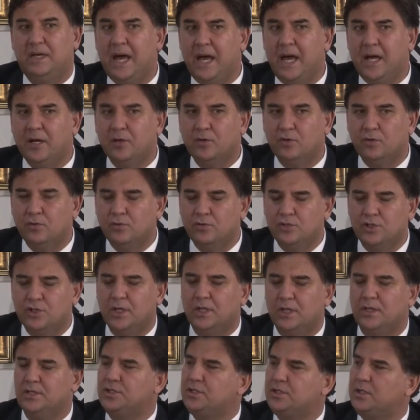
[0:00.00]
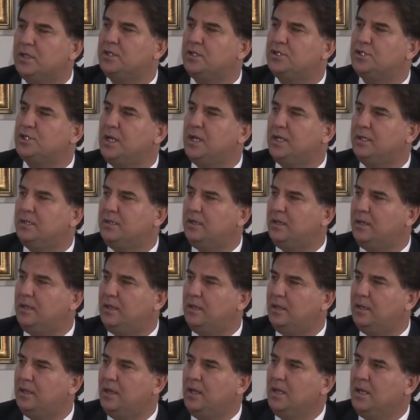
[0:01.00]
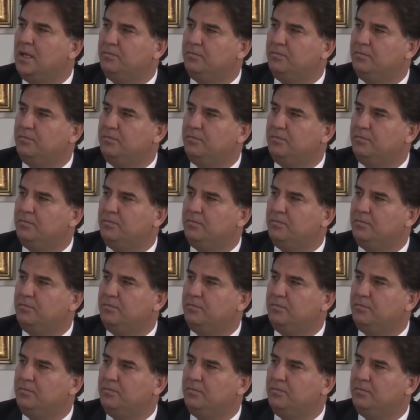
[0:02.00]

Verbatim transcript: her gün çalıştaki şantiyeyi